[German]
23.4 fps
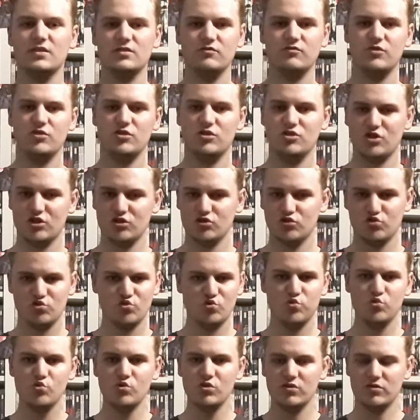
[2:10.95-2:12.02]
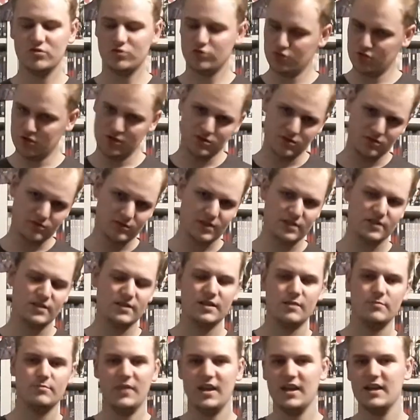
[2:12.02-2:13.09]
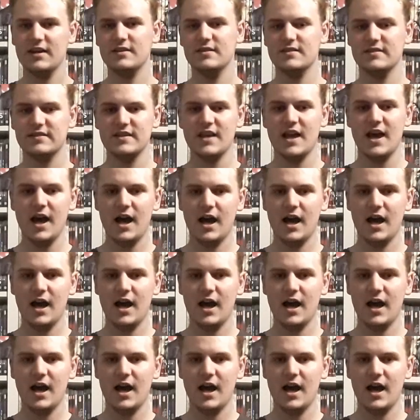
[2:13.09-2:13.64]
Das finde ich ganz cool, so diese, dass es halt mehr ist.